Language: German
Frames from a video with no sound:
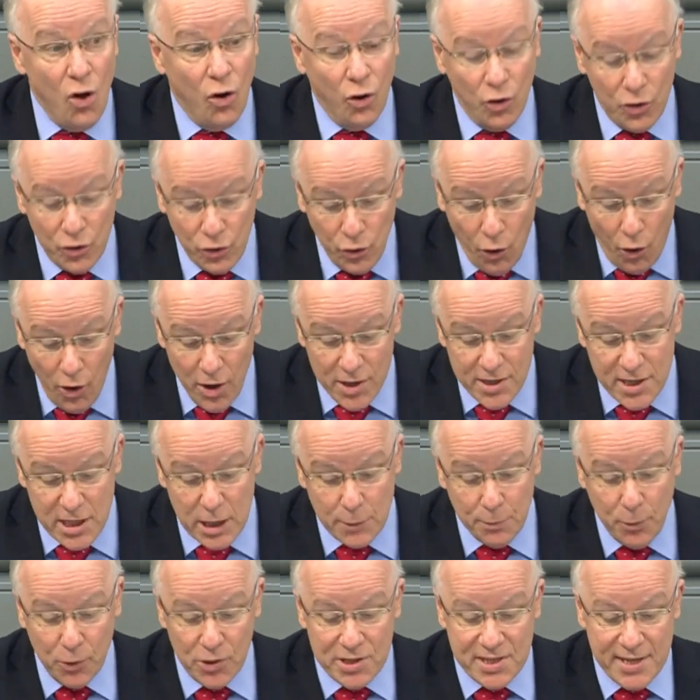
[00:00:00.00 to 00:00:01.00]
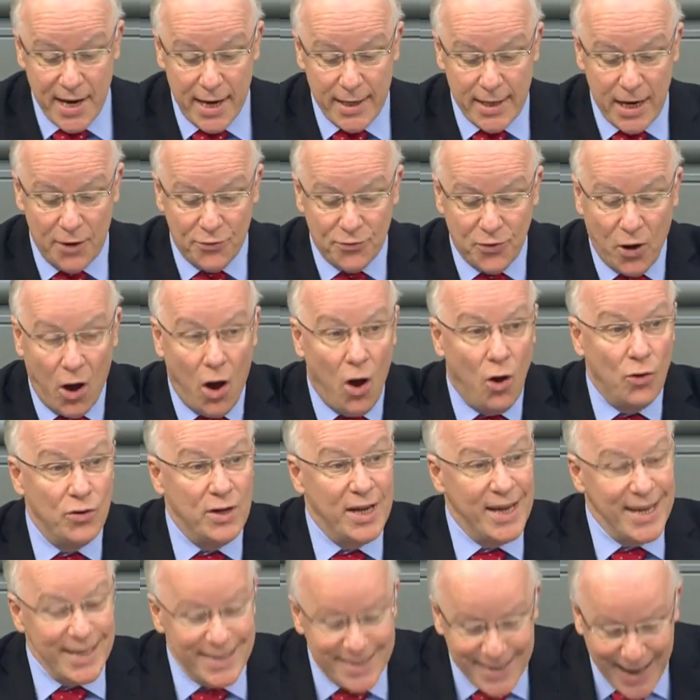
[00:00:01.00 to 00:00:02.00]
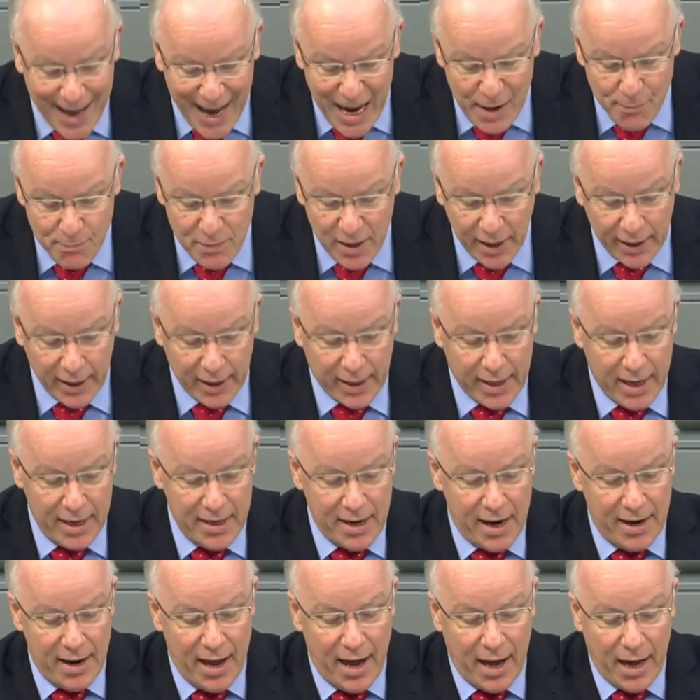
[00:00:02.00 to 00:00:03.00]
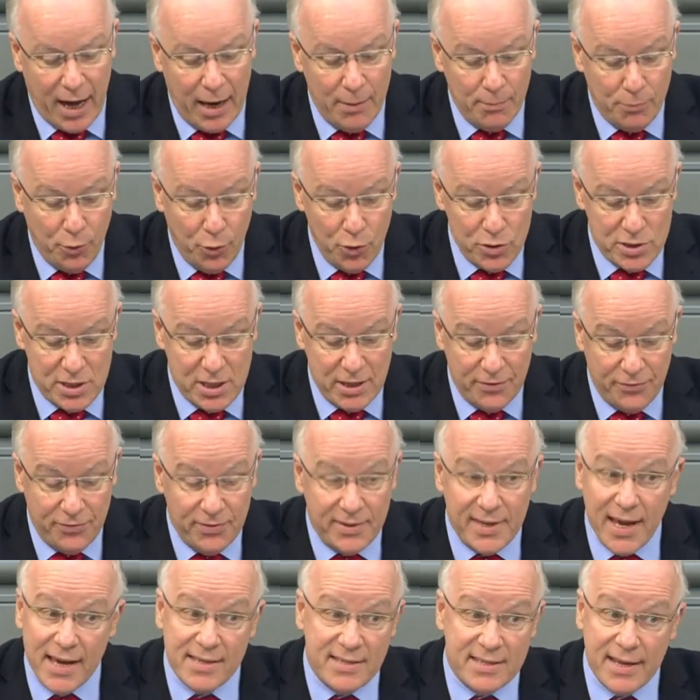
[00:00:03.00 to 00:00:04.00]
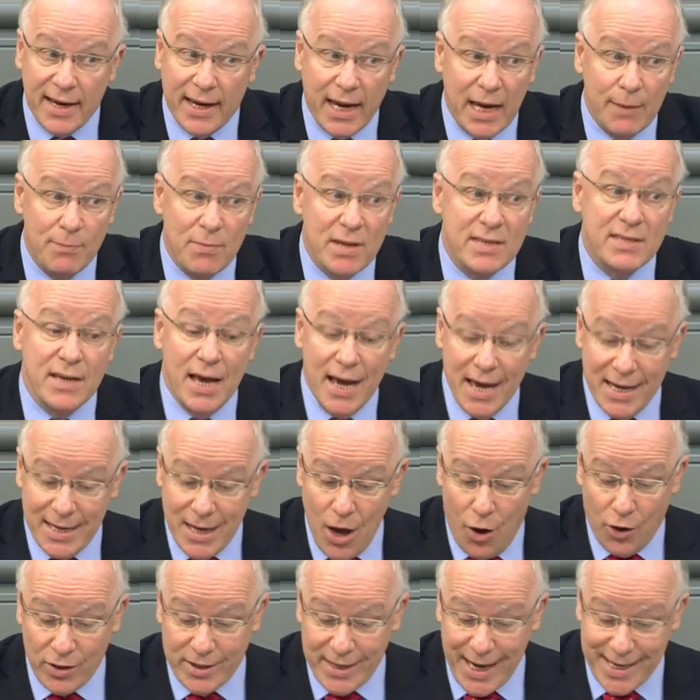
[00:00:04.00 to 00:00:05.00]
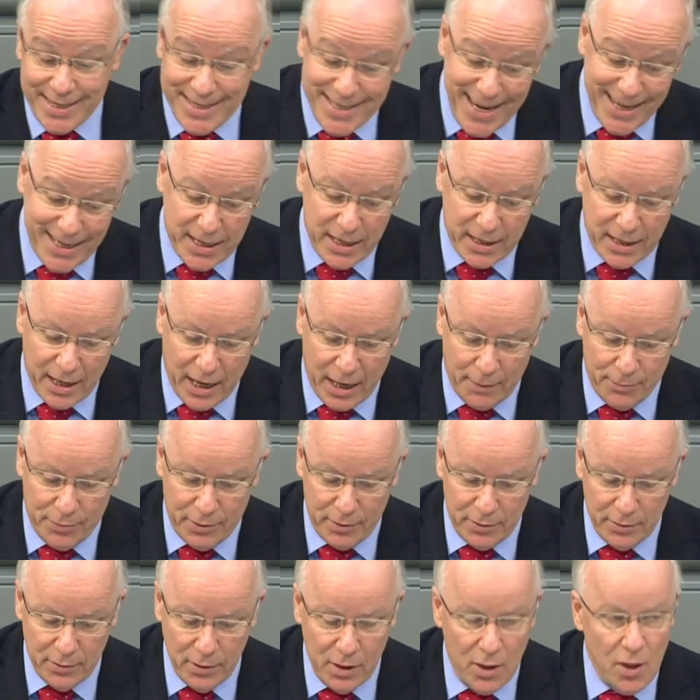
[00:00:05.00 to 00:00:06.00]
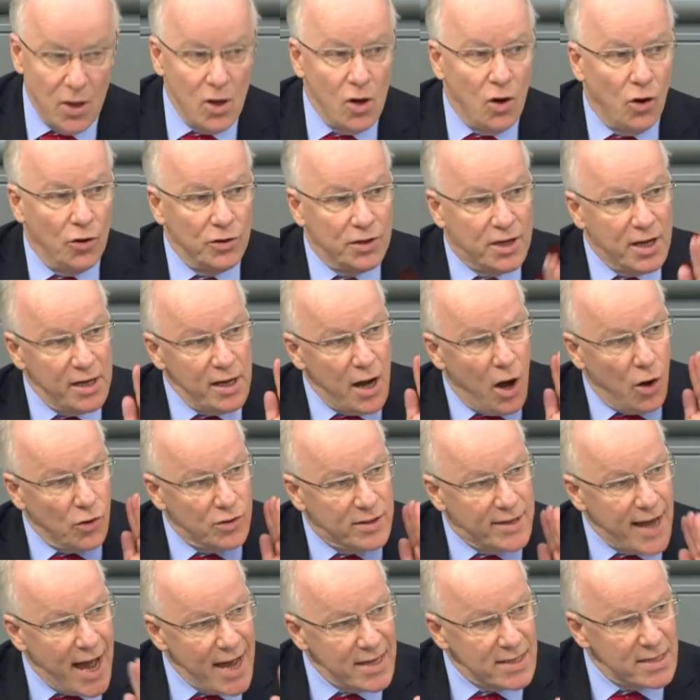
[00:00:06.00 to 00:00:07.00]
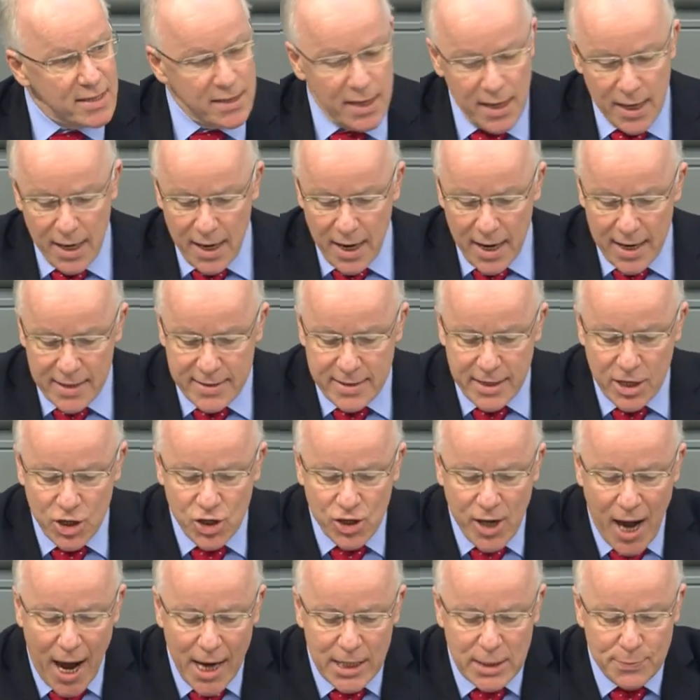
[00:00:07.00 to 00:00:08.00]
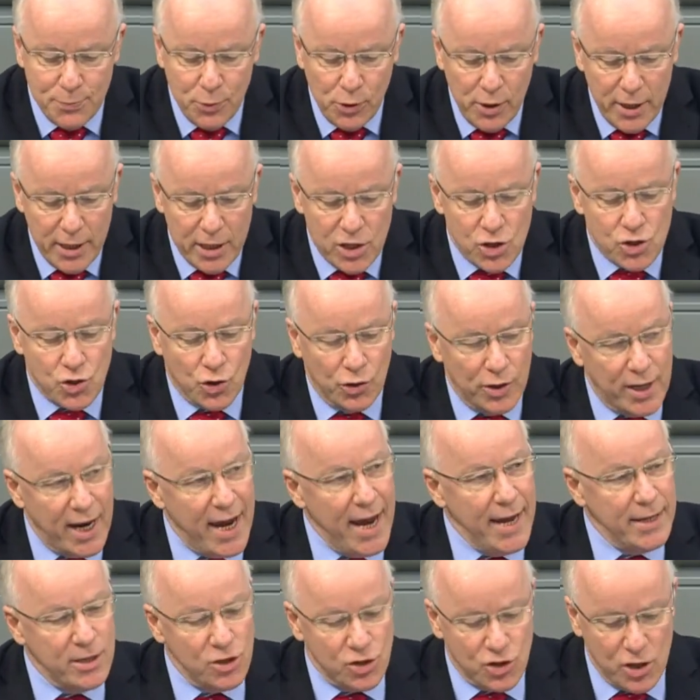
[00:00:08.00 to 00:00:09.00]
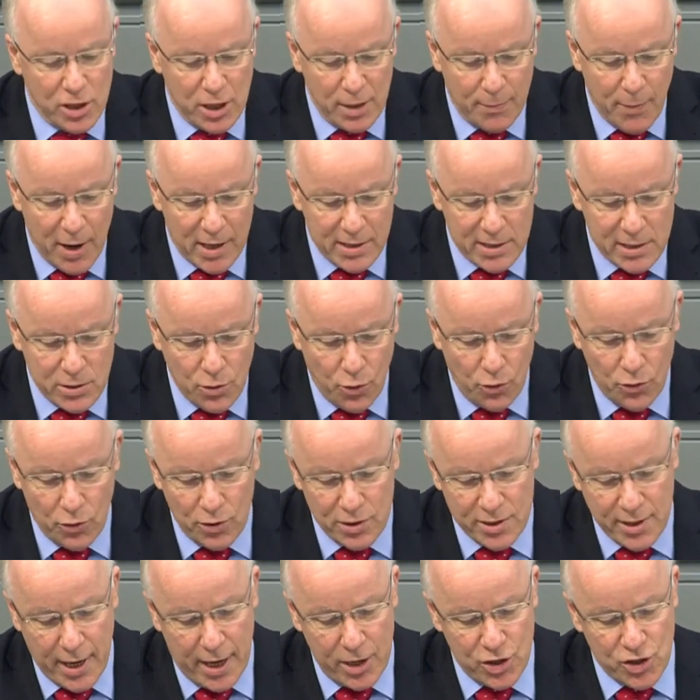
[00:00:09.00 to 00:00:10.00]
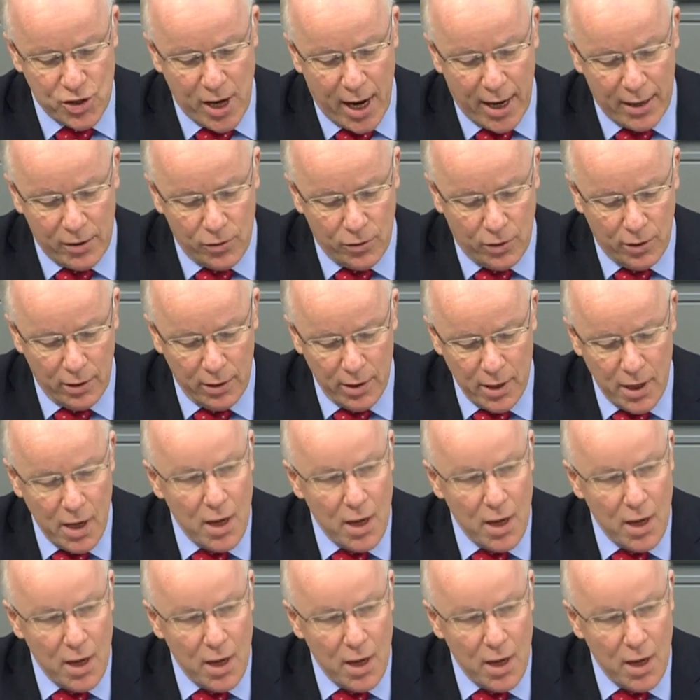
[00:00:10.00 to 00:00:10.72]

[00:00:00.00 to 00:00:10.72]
Und 90 Prozent der Frauen treiben ihre Kinder nach einem positiven Testergebnis ja auch tatsächlich ab. Und genau das ist die staatspolitische und ethische Dimension unserer Entscheidung.